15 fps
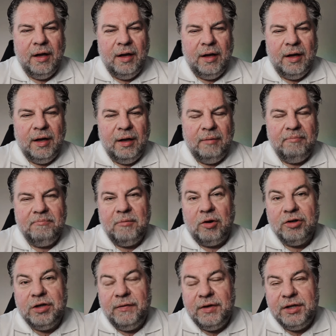E,
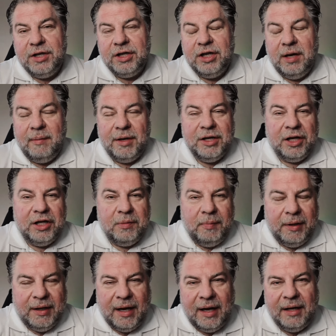oczywiście, jeżeli macie jakieś
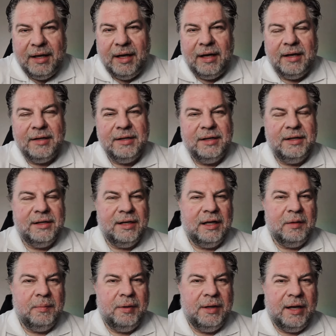pytania, chcecie
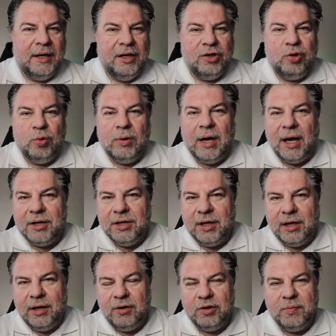zadać pytanie, szukacie
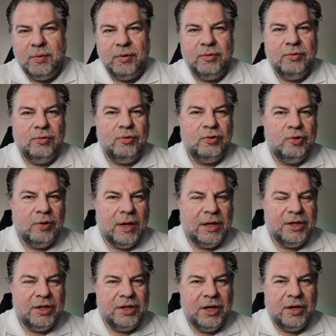jakiegoś produktu,
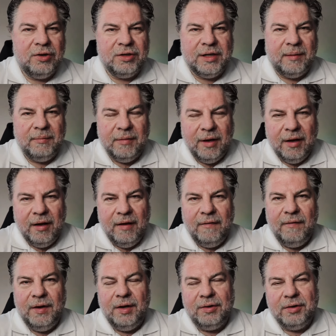szukacie czegoś tam
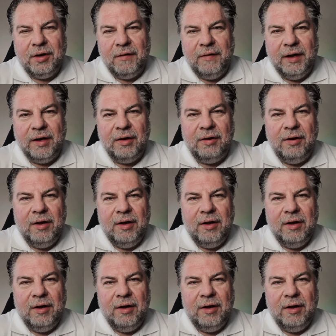wyjątkowego,